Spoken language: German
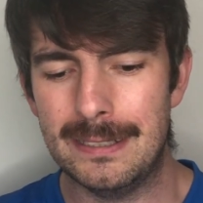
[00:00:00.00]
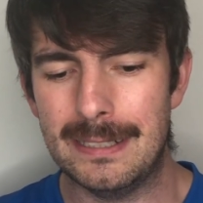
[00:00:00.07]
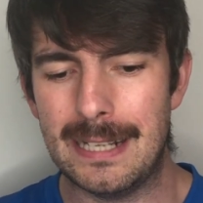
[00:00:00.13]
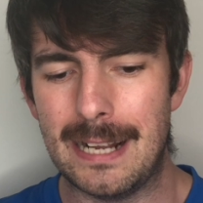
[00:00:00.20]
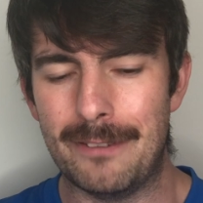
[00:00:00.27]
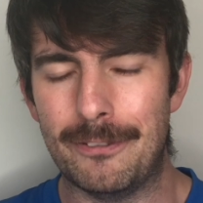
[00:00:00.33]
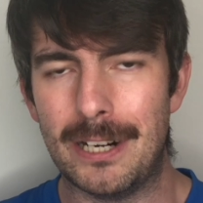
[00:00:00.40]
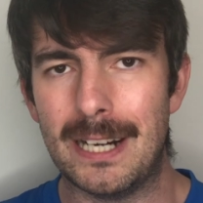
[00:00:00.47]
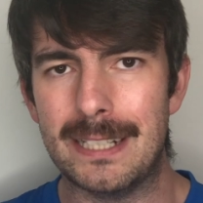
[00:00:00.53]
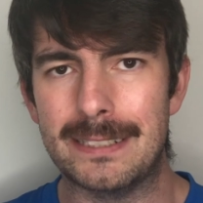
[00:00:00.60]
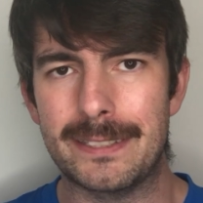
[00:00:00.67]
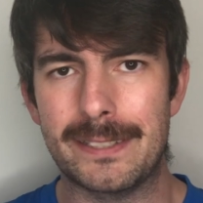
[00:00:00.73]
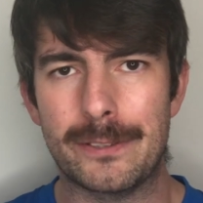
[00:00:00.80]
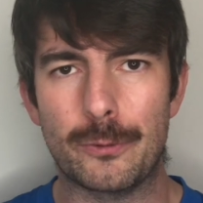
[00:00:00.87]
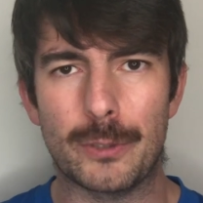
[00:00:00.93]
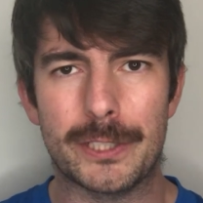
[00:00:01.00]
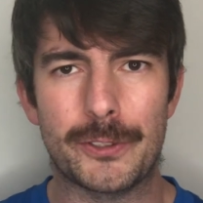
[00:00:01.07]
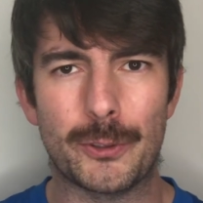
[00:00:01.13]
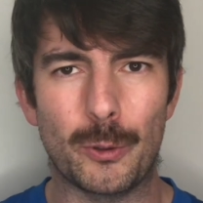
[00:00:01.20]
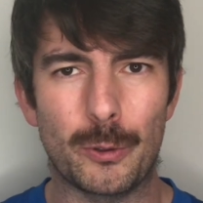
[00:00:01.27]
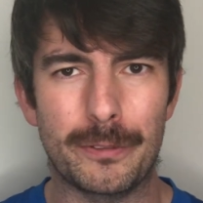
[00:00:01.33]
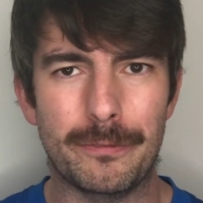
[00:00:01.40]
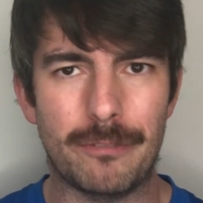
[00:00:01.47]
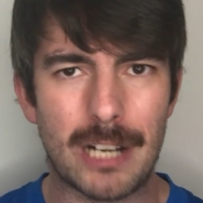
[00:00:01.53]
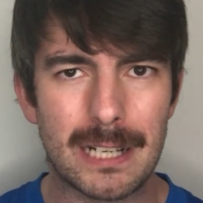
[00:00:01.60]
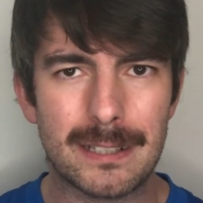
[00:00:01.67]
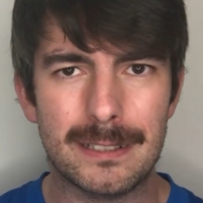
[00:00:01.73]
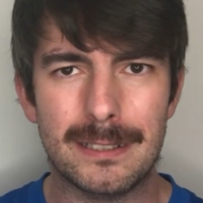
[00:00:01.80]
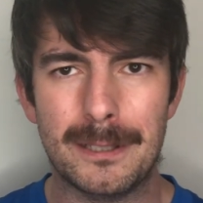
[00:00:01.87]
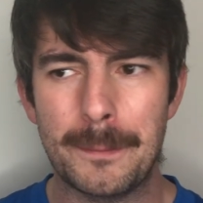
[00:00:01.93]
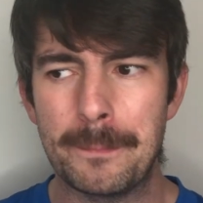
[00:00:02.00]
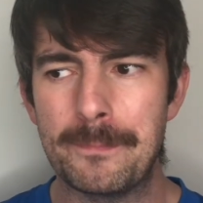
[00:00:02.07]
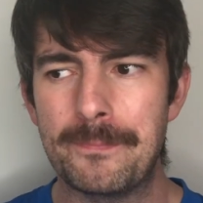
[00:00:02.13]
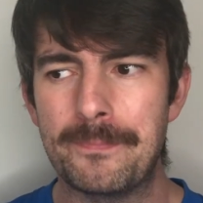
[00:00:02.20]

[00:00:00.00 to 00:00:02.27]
Er war in Situationen wacher